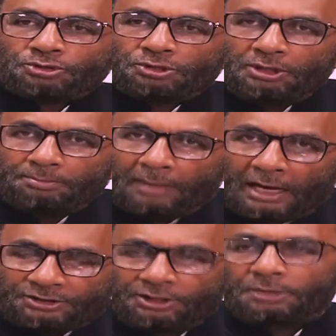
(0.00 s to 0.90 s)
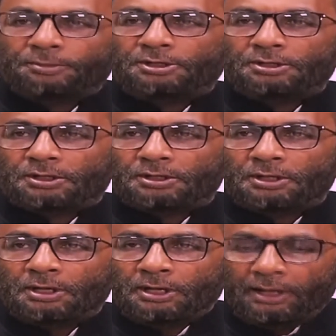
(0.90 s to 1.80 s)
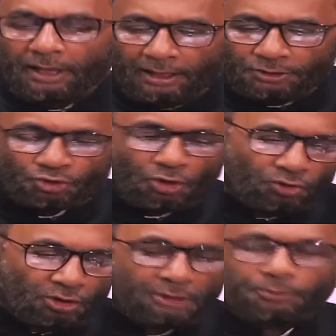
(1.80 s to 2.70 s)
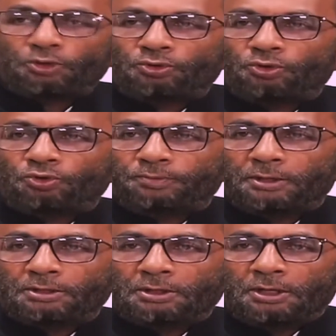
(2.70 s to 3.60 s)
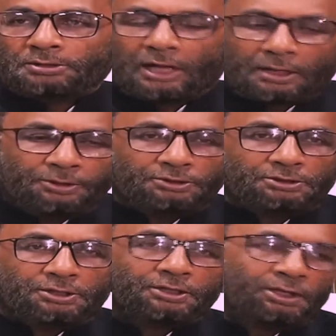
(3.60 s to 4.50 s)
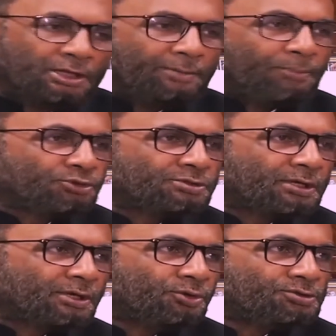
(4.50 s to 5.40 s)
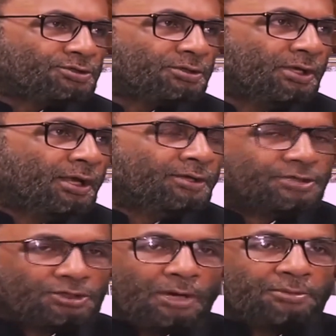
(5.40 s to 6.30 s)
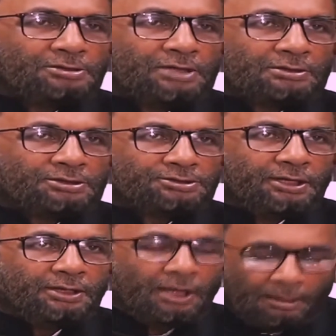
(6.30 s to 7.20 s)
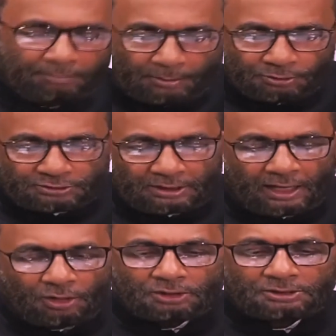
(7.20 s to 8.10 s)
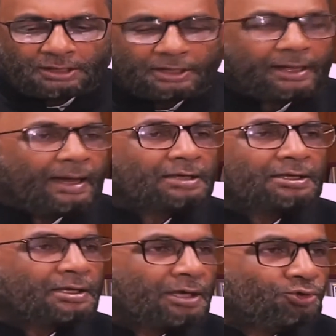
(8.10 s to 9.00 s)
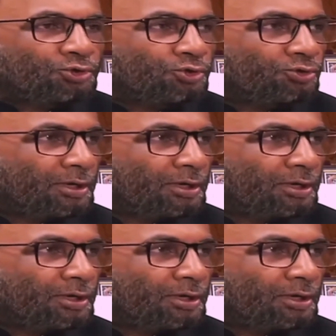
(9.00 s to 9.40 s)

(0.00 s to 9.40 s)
প্রতি মাসিক মিটিং এই সকল রিপোর্টগুলো তার ভিত্তিতে কি কি ব্যবস্থা নেওয়া হয়েছে সেটা আমরা জানতে চাই ব্যবস্থা না হয়ে থাকলে কার কার কারণে